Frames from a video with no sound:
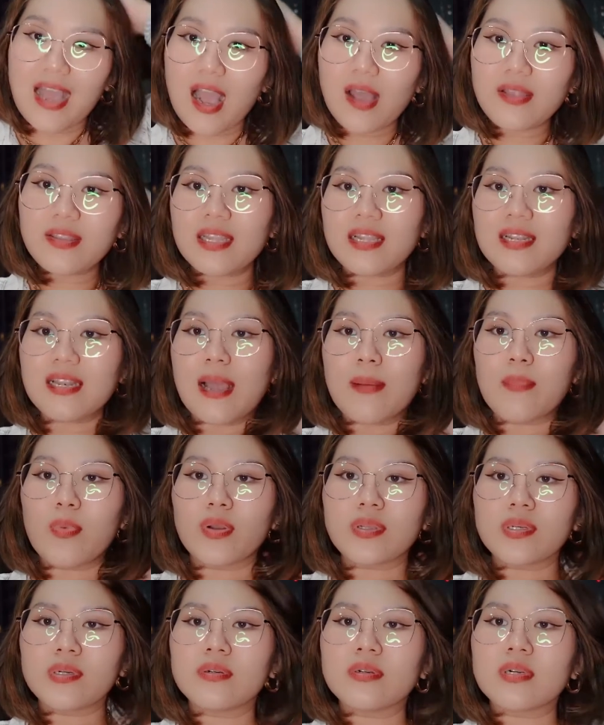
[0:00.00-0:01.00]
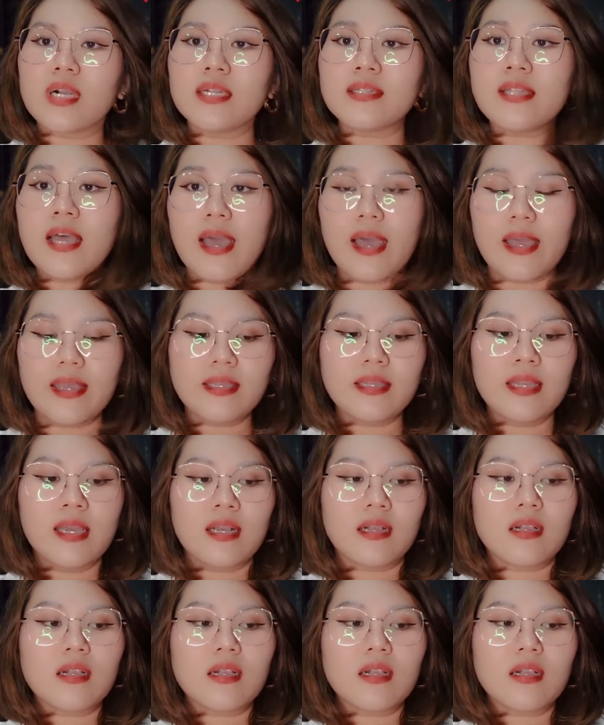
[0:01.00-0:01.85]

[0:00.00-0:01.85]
Đó, nên là mọi người có thể